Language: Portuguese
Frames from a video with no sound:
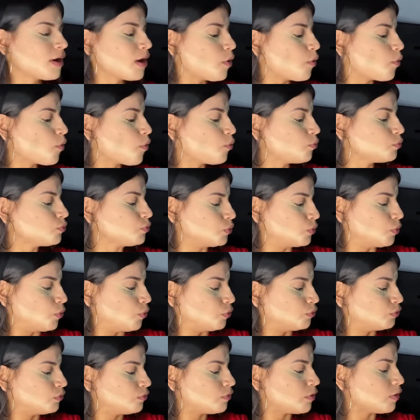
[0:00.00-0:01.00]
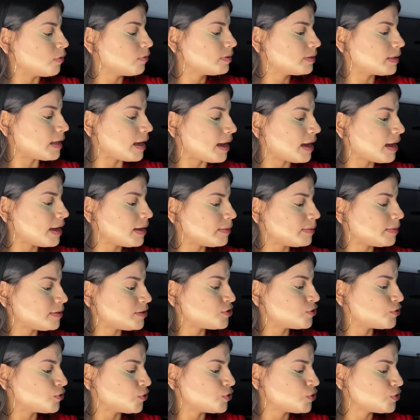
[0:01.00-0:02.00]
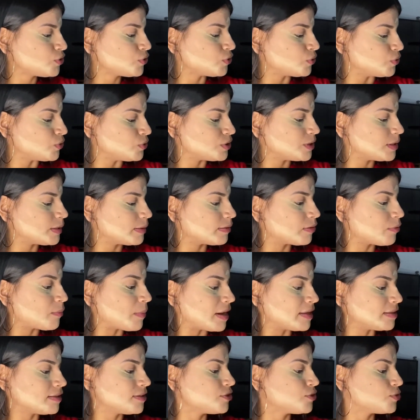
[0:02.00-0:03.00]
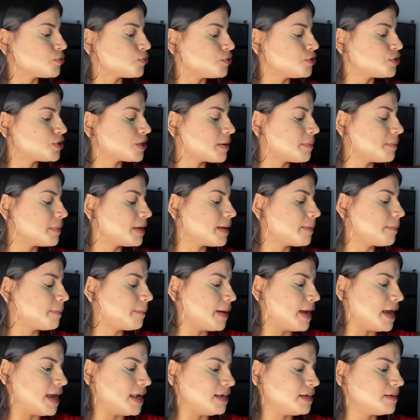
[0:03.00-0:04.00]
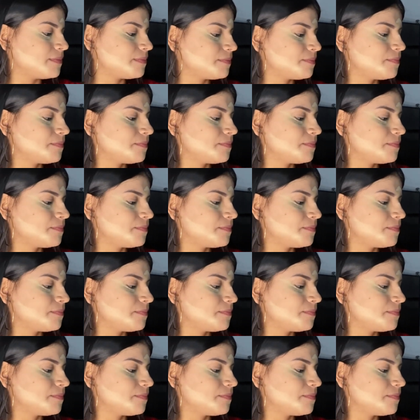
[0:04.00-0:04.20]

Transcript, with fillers: o contorno. Vou usar esses dois tons que são mais escuros que a minha pele